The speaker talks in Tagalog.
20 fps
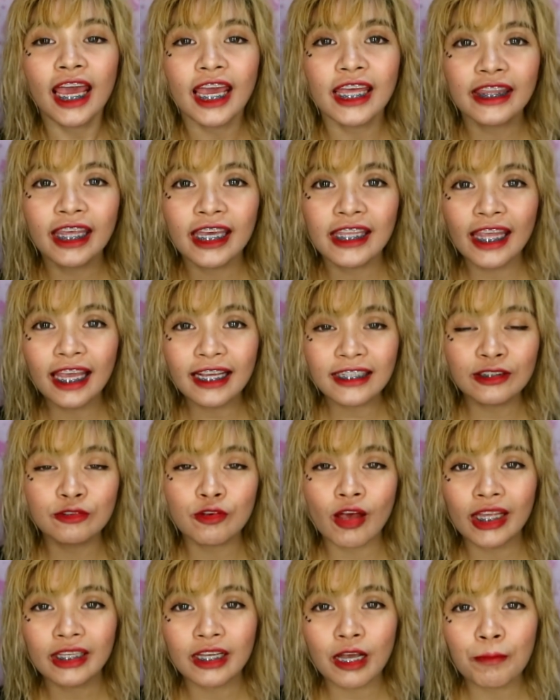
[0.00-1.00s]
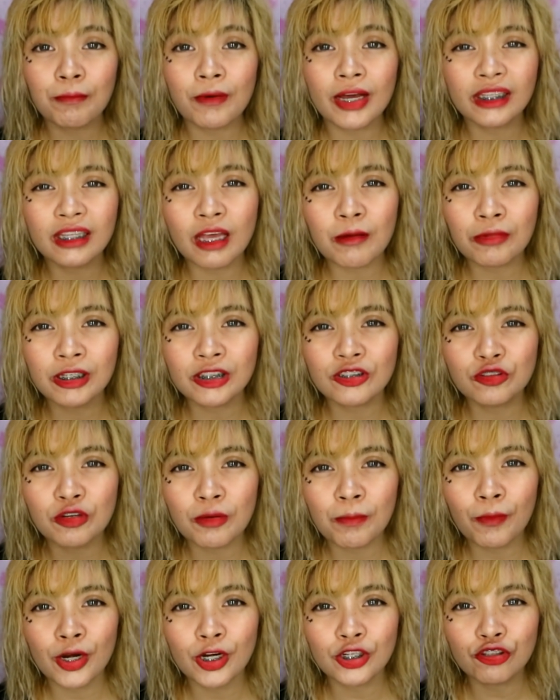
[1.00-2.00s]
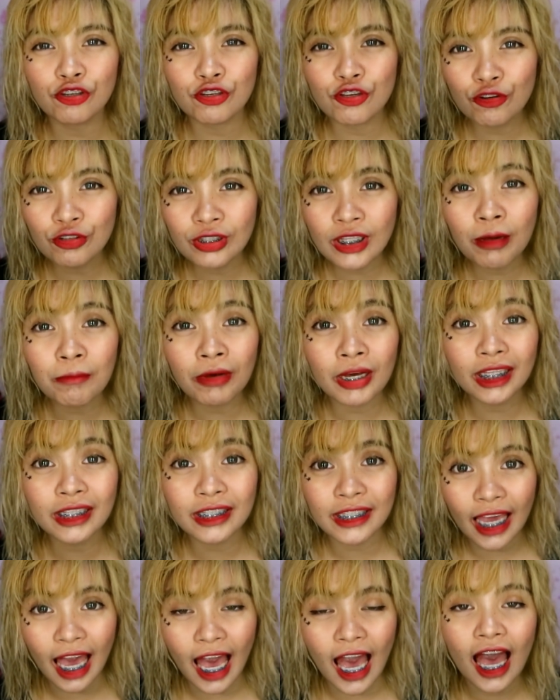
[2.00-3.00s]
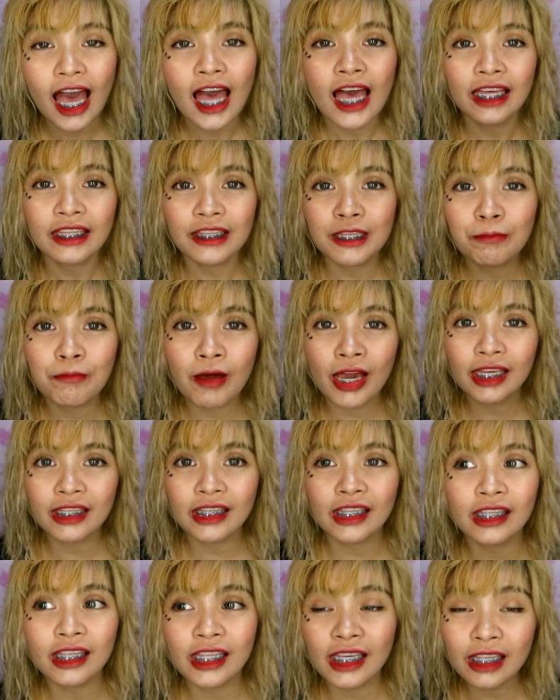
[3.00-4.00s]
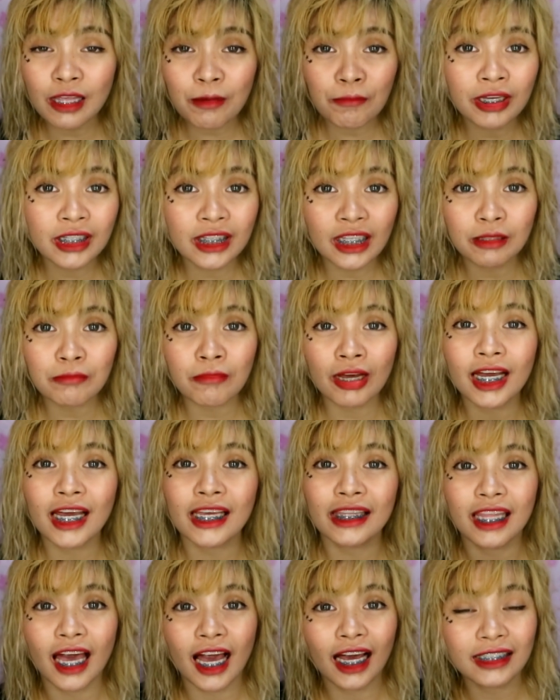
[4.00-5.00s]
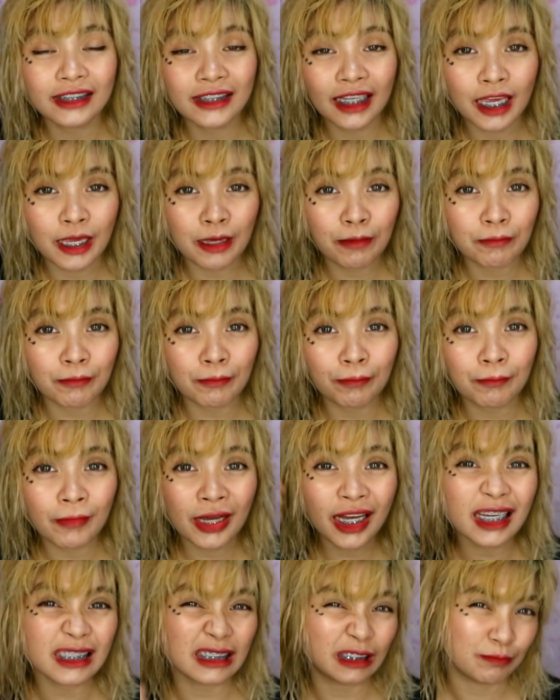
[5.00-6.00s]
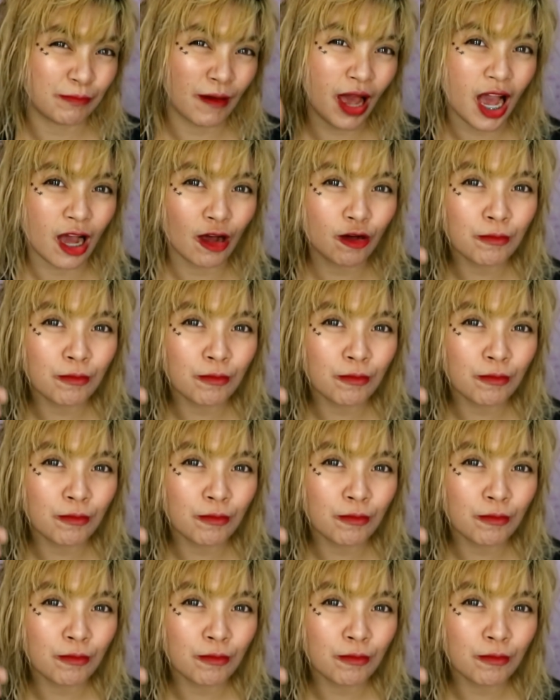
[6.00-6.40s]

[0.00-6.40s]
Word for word: And the next one, kapag naman super tuyo naman niya, di ba, di naman din maganda kasi magaspang.